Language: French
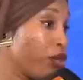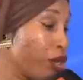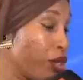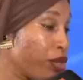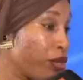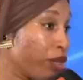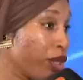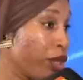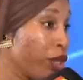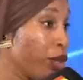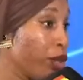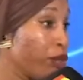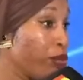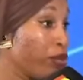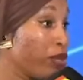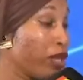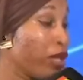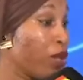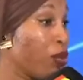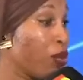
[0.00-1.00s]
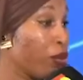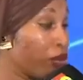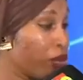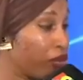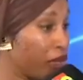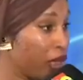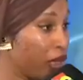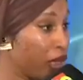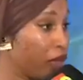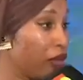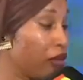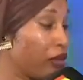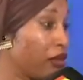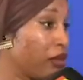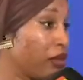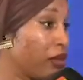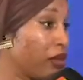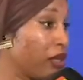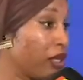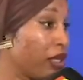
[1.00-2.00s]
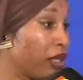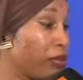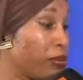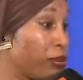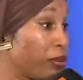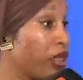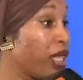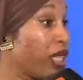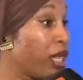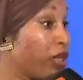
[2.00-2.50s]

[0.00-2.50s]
œuvre pour les conflits qu'il peut y